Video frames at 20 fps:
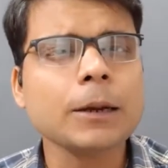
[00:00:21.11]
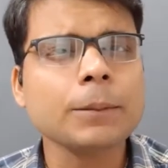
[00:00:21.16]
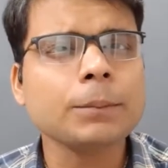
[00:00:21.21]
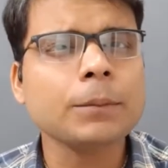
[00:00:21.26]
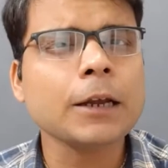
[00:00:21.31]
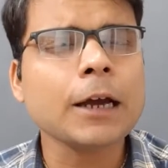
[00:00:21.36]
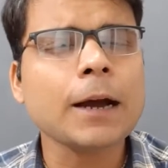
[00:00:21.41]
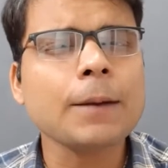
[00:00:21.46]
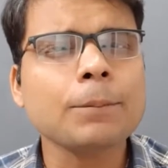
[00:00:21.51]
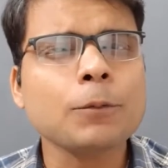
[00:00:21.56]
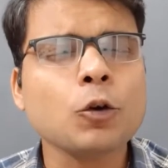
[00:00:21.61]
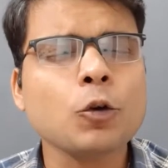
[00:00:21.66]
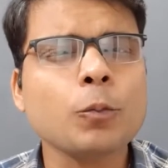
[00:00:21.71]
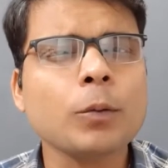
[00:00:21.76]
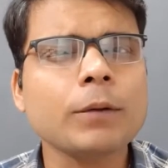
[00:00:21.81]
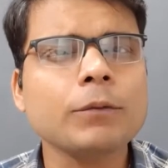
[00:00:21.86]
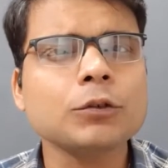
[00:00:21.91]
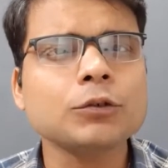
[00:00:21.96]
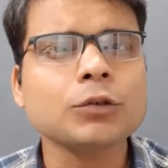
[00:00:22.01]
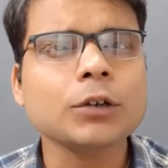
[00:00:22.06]
अपने आप के
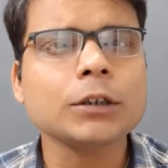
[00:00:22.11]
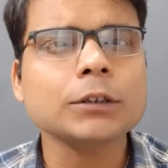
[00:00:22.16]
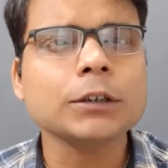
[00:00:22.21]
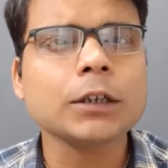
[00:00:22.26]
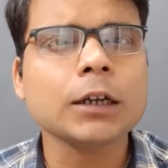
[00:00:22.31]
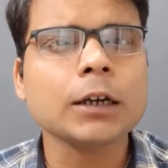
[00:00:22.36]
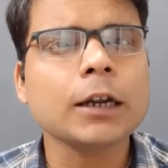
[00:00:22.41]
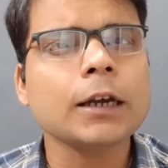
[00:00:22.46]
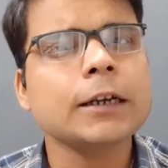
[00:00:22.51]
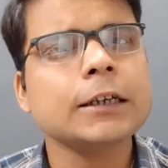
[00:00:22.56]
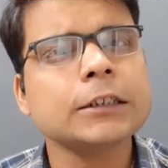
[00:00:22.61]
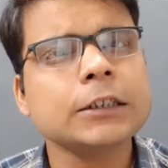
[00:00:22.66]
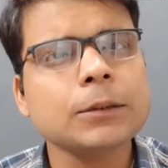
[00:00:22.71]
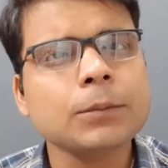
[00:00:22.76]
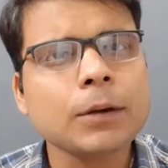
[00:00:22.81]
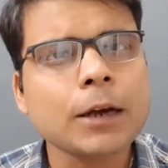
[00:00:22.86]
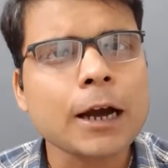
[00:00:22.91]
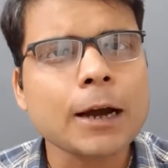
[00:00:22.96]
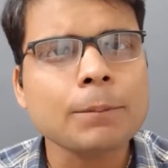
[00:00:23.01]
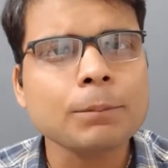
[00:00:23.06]
ऊपर विश्वास करना या किसी
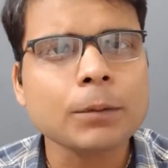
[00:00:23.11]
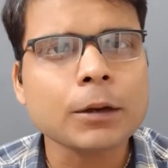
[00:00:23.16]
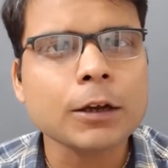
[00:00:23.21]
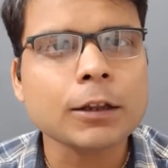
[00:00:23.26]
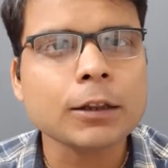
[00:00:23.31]
भी काम